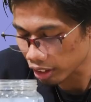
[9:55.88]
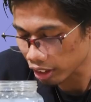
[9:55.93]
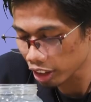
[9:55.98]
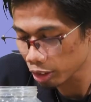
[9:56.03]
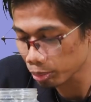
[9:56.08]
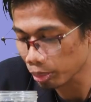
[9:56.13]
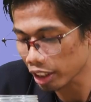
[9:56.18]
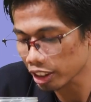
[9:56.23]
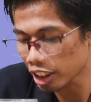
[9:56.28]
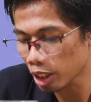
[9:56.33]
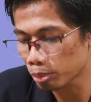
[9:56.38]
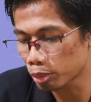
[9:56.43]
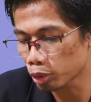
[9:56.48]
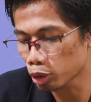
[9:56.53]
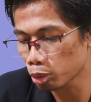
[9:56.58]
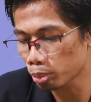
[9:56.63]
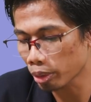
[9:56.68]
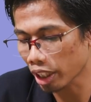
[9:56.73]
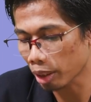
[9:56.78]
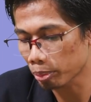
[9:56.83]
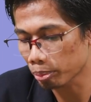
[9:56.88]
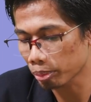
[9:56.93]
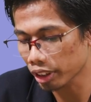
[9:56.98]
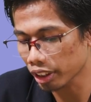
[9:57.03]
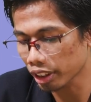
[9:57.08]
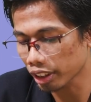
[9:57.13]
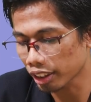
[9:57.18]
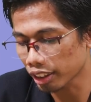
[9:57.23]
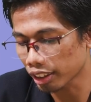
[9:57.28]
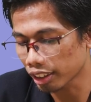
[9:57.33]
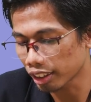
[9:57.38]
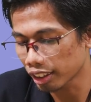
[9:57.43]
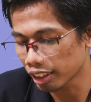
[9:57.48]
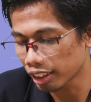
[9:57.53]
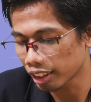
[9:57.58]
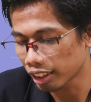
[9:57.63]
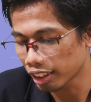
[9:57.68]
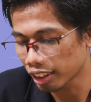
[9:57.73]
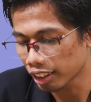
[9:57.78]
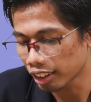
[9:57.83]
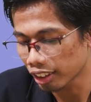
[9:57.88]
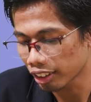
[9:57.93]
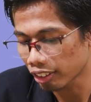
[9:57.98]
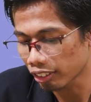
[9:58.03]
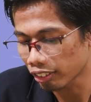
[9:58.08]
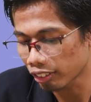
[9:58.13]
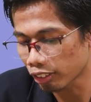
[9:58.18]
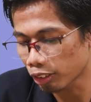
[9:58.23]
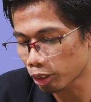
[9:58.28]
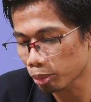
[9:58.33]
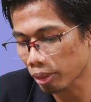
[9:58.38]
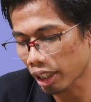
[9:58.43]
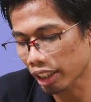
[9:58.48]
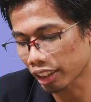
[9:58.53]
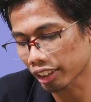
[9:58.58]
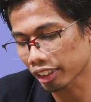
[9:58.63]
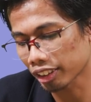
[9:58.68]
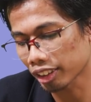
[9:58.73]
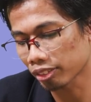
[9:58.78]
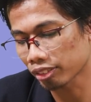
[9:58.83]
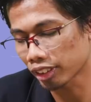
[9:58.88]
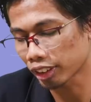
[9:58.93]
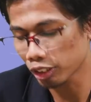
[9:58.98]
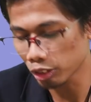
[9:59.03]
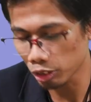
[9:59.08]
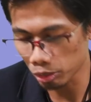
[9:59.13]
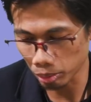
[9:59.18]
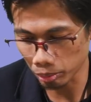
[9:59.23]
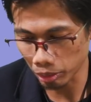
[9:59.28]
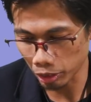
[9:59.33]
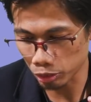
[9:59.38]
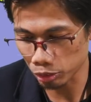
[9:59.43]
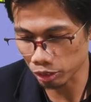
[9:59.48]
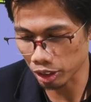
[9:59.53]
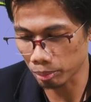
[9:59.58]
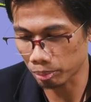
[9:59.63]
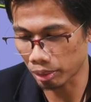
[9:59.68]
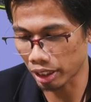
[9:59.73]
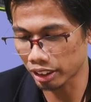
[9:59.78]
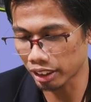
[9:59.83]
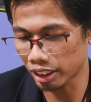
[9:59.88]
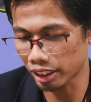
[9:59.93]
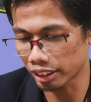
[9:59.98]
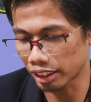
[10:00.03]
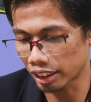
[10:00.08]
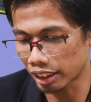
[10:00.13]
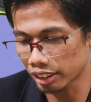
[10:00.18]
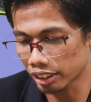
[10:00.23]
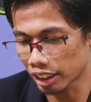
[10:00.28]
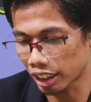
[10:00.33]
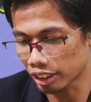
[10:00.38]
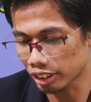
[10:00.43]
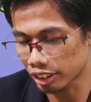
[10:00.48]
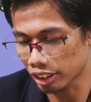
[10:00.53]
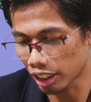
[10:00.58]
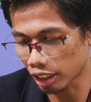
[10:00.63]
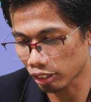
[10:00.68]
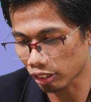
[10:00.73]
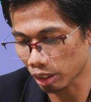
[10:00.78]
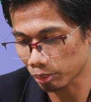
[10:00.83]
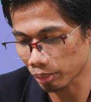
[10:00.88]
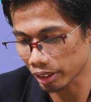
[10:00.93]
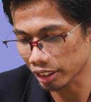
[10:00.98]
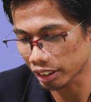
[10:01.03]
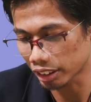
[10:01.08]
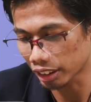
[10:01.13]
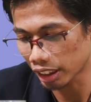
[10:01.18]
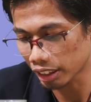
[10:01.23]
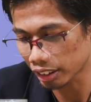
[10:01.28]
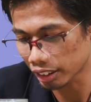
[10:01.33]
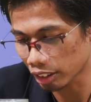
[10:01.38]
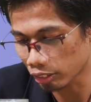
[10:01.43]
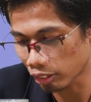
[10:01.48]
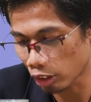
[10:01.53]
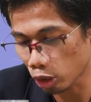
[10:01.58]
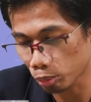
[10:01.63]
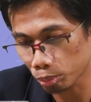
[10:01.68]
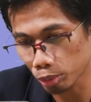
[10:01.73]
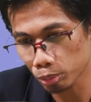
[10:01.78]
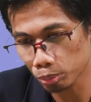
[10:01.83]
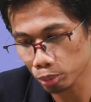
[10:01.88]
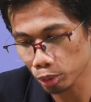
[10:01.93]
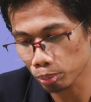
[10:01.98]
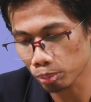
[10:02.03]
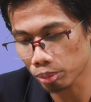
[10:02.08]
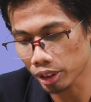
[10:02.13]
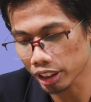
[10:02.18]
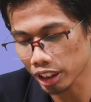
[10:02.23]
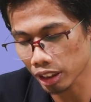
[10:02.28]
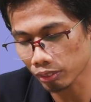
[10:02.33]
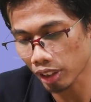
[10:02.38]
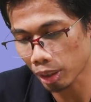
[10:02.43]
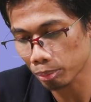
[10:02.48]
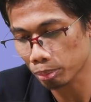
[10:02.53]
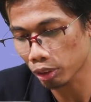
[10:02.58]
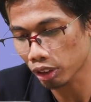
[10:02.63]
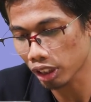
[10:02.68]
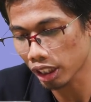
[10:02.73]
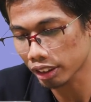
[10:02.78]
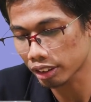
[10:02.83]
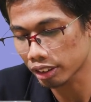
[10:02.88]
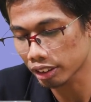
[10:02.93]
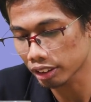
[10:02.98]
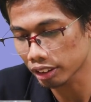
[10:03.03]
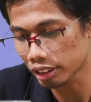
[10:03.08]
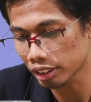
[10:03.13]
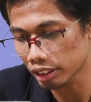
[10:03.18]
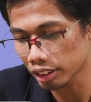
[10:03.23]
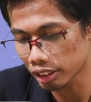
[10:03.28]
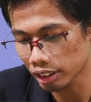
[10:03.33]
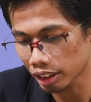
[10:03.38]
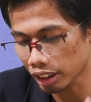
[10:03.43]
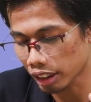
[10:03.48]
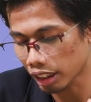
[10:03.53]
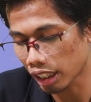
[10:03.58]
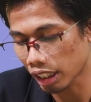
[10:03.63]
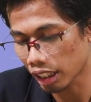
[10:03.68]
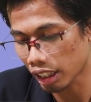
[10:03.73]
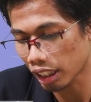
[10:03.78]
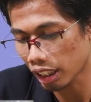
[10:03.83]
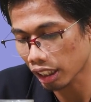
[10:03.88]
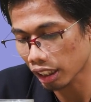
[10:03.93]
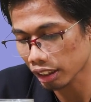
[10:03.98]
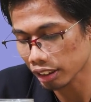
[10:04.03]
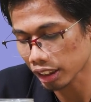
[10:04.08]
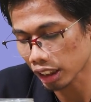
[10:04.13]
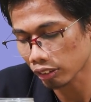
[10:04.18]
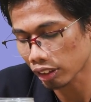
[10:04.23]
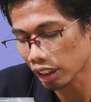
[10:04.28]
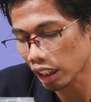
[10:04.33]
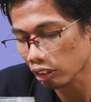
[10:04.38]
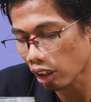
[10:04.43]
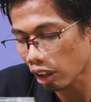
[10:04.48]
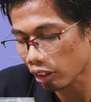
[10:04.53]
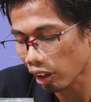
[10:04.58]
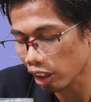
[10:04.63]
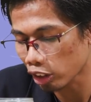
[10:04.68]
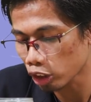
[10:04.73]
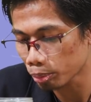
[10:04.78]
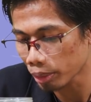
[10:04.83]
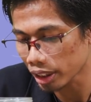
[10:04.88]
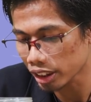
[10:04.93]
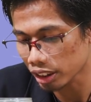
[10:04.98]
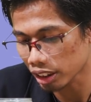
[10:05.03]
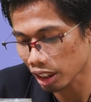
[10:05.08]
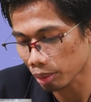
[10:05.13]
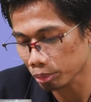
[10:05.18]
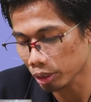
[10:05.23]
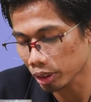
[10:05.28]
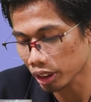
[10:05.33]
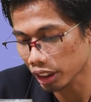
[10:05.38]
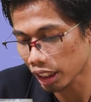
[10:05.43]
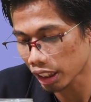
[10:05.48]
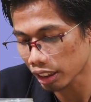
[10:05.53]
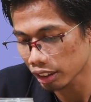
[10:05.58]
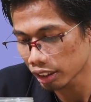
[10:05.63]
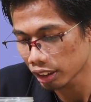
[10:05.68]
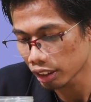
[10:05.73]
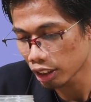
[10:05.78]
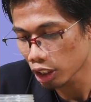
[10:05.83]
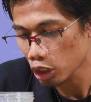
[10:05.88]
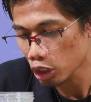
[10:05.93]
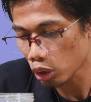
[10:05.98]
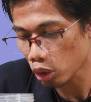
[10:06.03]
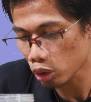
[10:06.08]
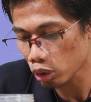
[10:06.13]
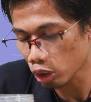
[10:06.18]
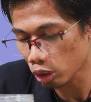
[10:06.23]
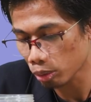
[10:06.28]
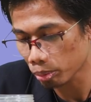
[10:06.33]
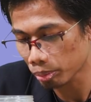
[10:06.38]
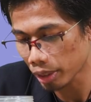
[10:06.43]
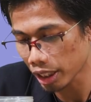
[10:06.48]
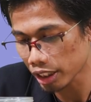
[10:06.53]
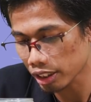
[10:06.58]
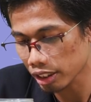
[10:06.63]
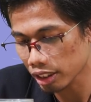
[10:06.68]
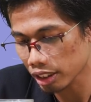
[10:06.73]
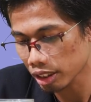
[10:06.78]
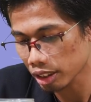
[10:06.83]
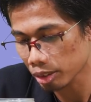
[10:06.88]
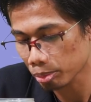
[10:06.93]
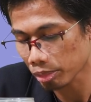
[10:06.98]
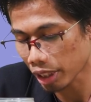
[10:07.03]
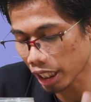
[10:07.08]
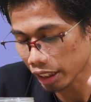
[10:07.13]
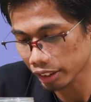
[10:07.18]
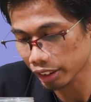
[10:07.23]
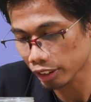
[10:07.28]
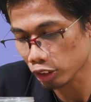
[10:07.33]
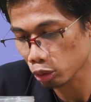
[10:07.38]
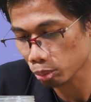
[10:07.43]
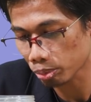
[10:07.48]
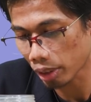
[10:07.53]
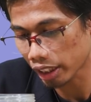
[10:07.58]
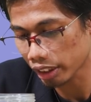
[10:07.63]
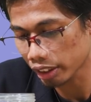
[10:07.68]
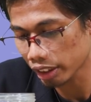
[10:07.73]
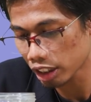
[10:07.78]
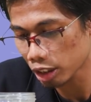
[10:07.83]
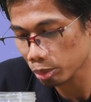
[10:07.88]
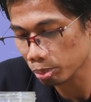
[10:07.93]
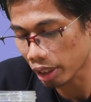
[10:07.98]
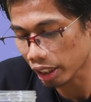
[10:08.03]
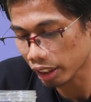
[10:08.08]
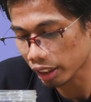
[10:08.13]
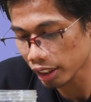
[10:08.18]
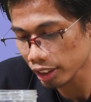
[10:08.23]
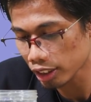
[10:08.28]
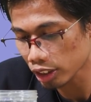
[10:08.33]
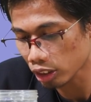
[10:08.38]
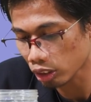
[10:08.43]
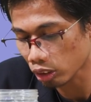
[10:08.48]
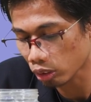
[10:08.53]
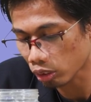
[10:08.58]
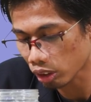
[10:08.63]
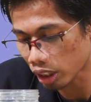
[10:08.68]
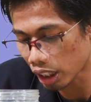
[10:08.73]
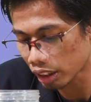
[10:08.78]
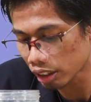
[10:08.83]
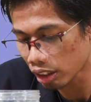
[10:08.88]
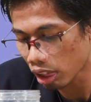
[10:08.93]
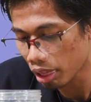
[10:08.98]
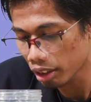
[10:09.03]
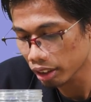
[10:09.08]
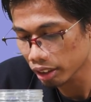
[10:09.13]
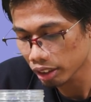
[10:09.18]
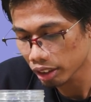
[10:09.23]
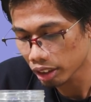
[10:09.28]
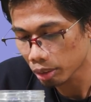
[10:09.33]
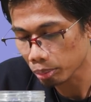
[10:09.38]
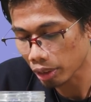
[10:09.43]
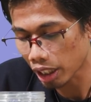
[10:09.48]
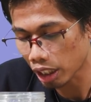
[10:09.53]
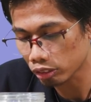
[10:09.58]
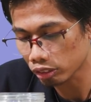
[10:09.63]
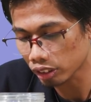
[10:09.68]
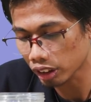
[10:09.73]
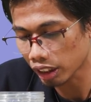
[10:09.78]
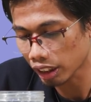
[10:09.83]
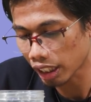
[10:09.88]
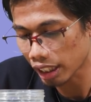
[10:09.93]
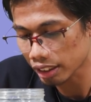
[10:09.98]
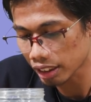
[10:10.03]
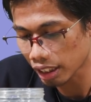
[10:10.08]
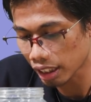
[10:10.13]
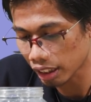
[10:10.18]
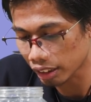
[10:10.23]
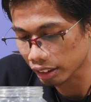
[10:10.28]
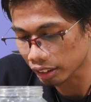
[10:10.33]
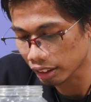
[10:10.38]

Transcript: sering baca buku PMP. Oh mantap. Jadi memang sudah banyak ya yang dilakukan panjenengan ya. Walaupun publik sepak bola di negara Kesatuan untuk Akuarium masih tetap mengingat sosok Mas Prayit Cupang ini sebagai seorang pelaku kekerasan